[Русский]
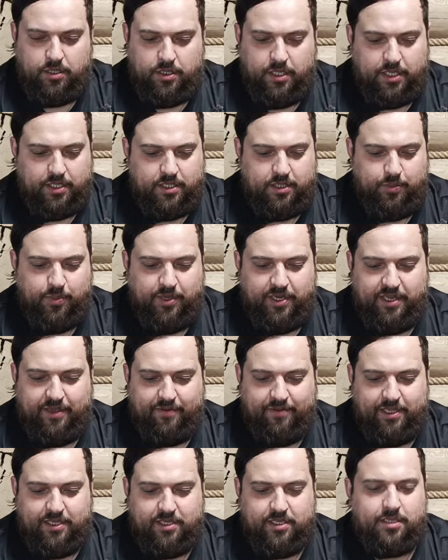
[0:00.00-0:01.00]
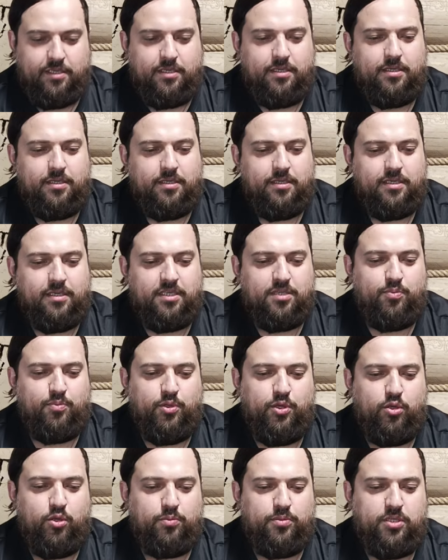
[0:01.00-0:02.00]
Так, теперь давайте
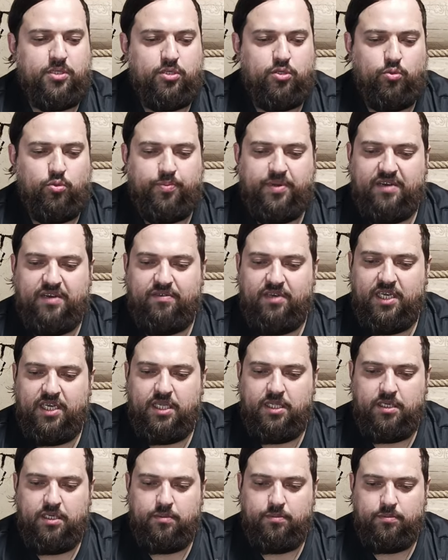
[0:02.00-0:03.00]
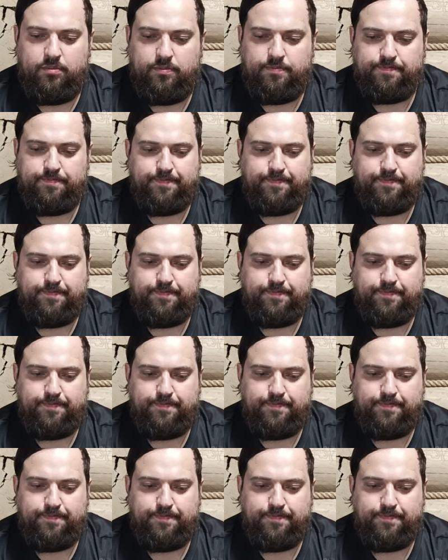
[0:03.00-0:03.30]
разберемся с управлением.